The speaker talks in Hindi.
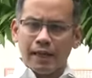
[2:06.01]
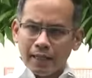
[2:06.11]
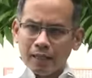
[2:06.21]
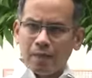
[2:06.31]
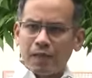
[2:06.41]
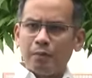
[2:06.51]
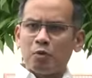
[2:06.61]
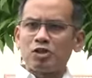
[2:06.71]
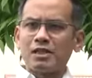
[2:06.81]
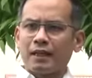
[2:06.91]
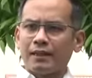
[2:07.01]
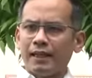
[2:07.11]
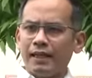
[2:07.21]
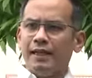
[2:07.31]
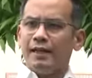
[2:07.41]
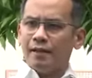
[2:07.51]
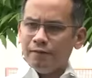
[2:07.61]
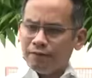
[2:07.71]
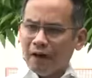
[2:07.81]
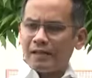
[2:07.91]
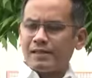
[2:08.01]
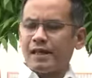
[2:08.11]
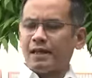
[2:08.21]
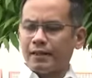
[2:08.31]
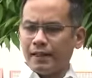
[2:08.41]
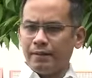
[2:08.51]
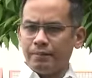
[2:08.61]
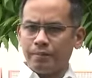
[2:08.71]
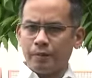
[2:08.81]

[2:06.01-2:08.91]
इनर मणिपुर से आते हैं इम्फाल से आते हैं